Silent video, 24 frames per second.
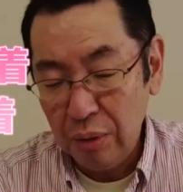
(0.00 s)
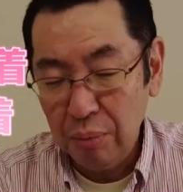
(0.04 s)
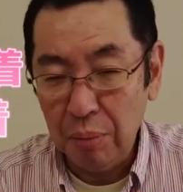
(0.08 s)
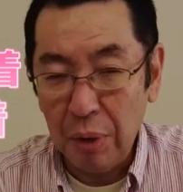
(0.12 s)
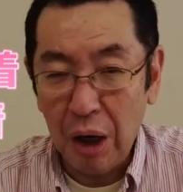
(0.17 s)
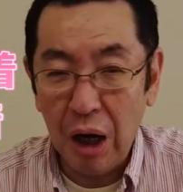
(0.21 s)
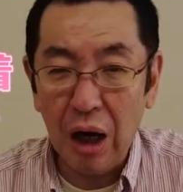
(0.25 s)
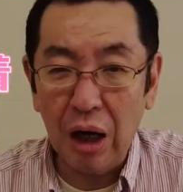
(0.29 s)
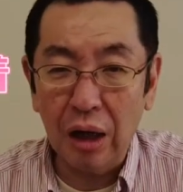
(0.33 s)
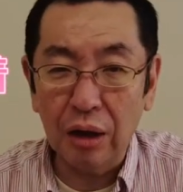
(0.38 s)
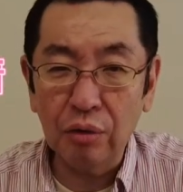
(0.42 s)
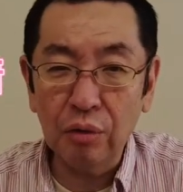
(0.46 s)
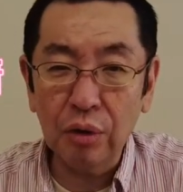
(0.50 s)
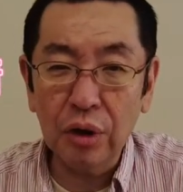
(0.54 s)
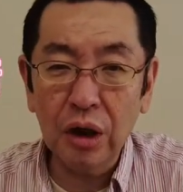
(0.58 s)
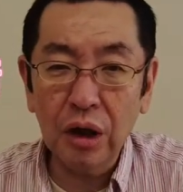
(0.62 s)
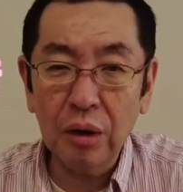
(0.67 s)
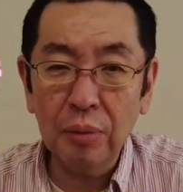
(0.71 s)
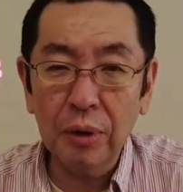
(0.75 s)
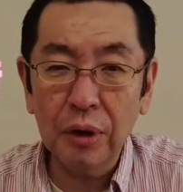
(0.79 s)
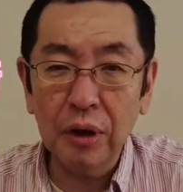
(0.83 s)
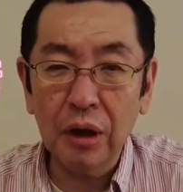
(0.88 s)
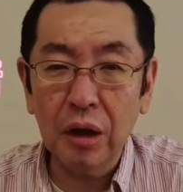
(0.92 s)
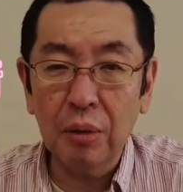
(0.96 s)
まああの
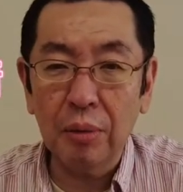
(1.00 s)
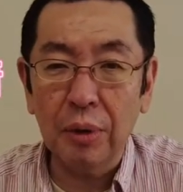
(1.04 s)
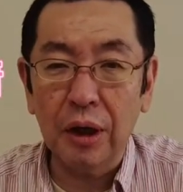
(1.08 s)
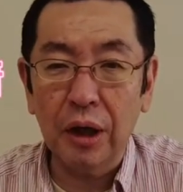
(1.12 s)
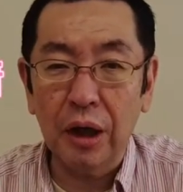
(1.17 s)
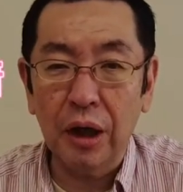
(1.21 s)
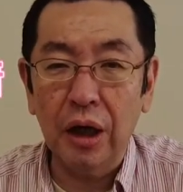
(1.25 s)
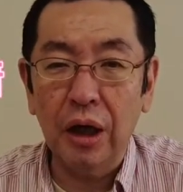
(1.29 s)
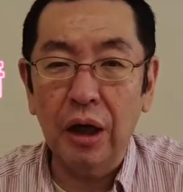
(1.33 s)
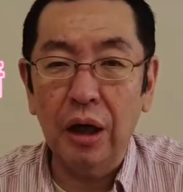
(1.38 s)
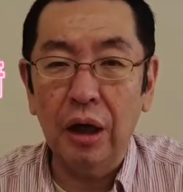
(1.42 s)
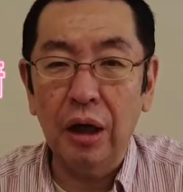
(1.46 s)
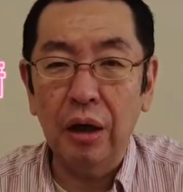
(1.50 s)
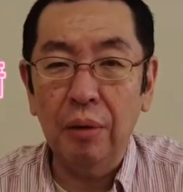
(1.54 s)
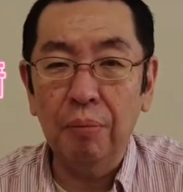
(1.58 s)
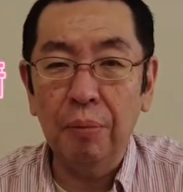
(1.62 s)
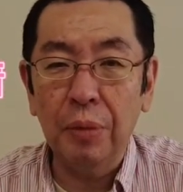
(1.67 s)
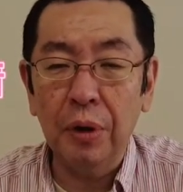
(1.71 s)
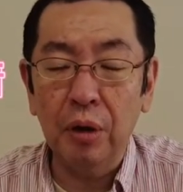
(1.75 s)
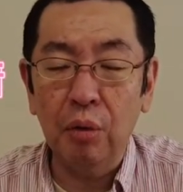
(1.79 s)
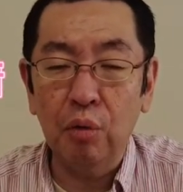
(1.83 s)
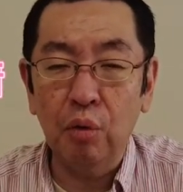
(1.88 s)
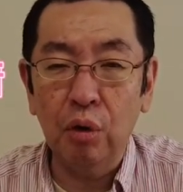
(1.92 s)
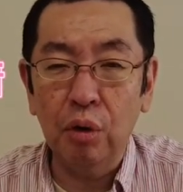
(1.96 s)
競馬ならばねやっ
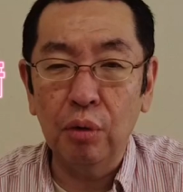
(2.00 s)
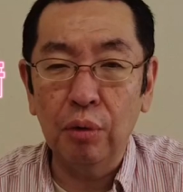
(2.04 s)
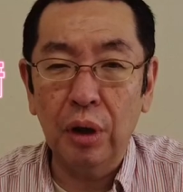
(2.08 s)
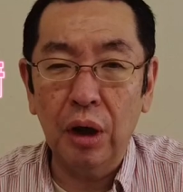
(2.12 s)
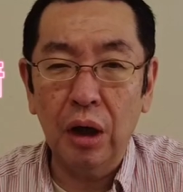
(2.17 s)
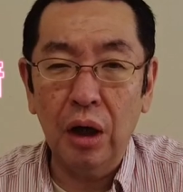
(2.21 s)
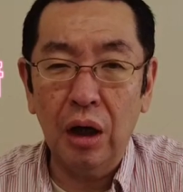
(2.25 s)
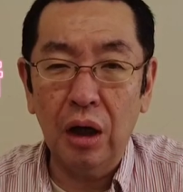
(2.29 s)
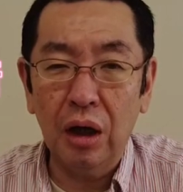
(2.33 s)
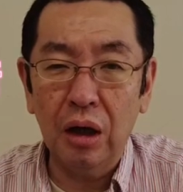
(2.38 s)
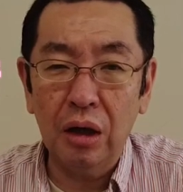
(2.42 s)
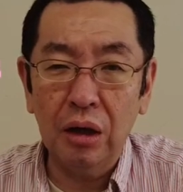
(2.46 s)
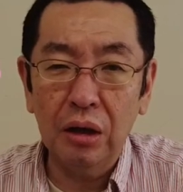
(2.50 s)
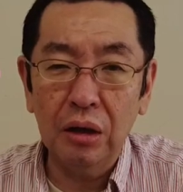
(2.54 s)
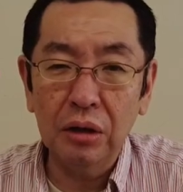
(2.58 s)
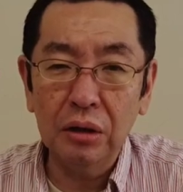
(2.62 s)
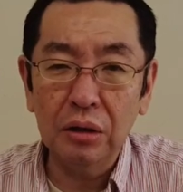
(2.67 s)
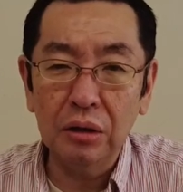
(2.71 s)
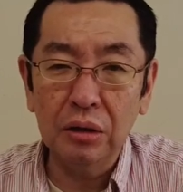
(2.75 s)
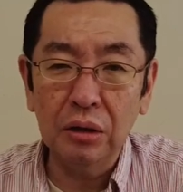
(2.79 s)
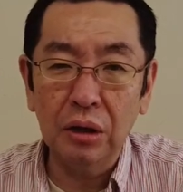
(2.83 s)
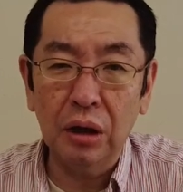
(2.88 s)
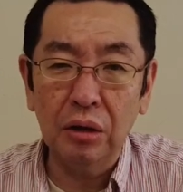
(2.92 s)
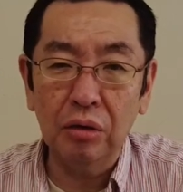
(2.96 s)
ぱりこれは
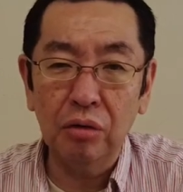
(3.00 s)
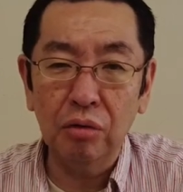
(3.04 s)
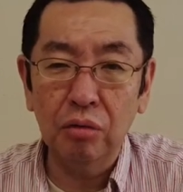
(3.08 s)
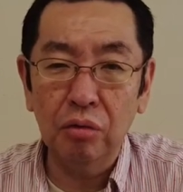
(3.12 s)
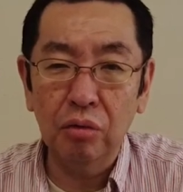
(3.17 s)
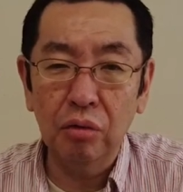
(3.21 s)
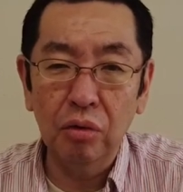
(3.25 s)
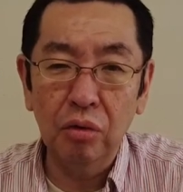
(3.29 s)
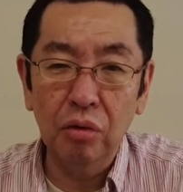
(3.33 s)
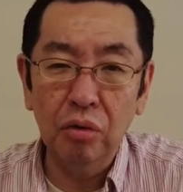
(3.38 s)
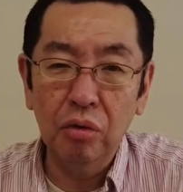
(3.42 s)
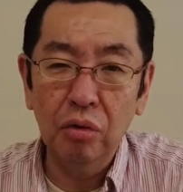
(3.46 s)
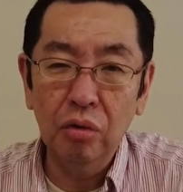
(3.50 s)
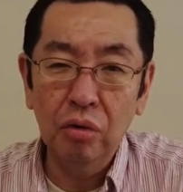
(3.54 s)
だと